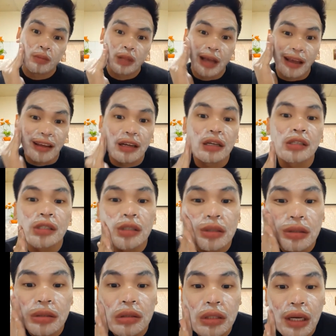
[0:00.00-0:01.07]
Hi guys,
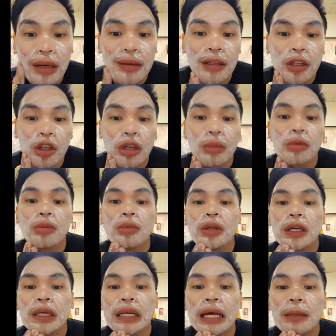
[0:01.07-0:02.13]
nakita nyo na
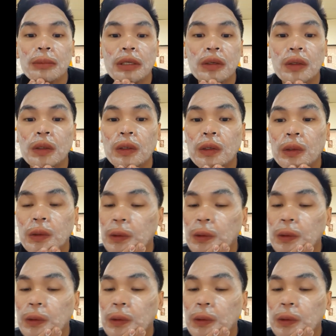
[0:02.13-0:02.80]
mumula yung labi ko.